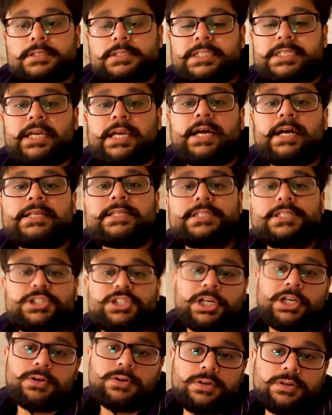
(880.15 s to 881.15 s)
ठीक है गाइज
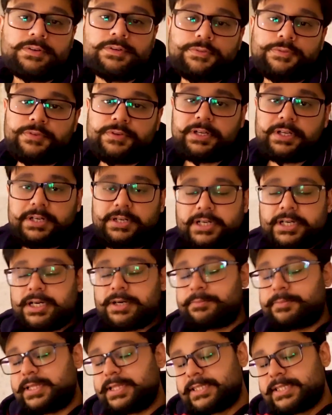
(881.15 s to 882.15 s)
चलो फिर
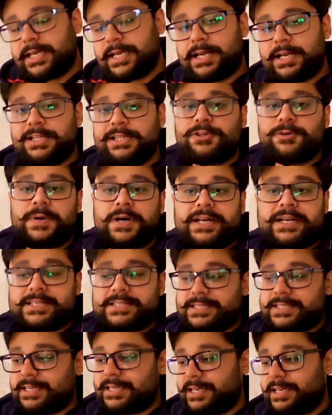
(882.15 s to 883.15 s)
मिलते हैं कल दोबारा
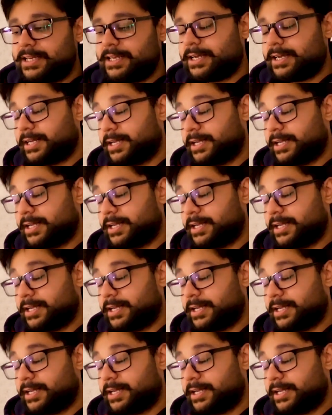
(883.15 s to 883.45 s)
से आ,